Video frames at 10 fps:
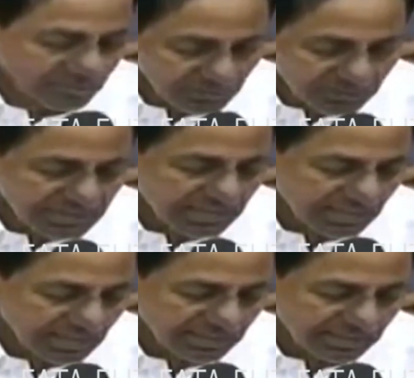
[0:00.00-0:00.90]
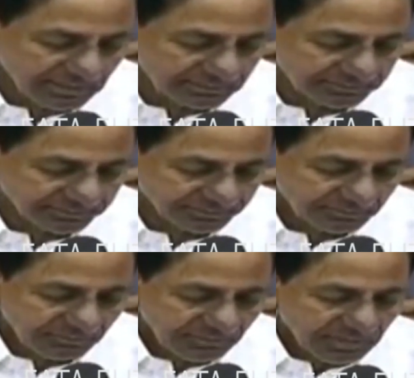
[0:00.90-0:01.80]
ఈరోజు ఈ నగరాన్ని
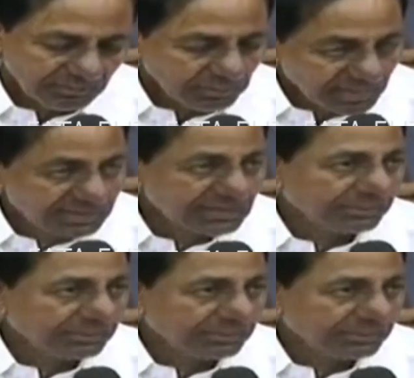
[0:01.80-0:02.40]
మరింత